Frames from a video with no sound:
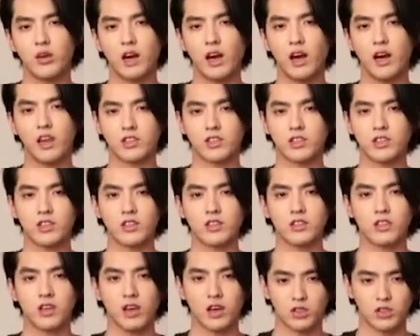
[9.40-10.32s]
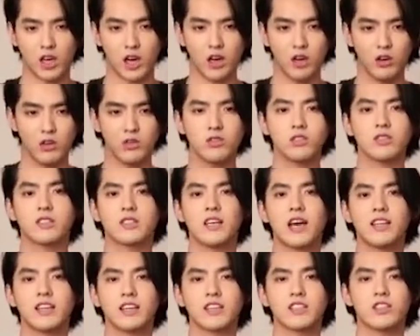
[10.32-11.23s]
根据截图显示，
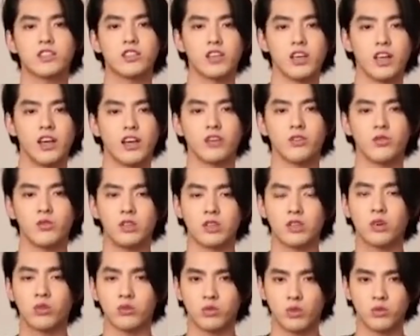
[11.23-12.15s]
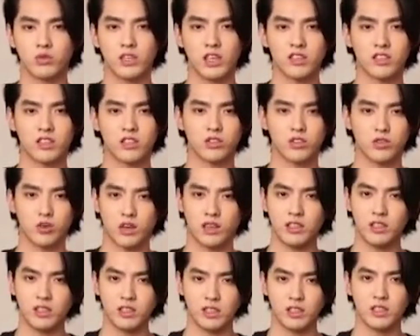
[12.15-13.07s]
秦牛正威回应他
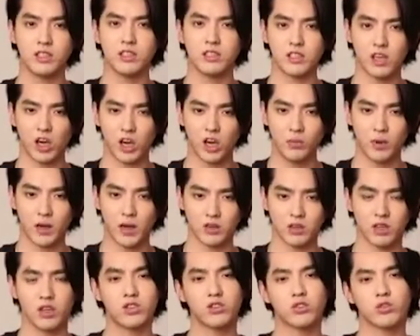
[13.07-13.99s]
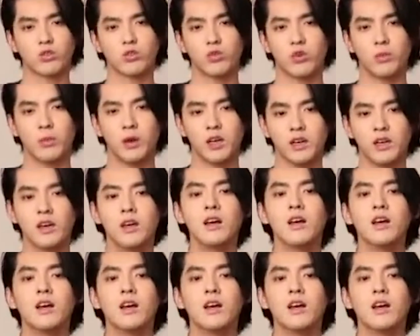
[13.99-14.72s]
和吴亦凡恋情一事，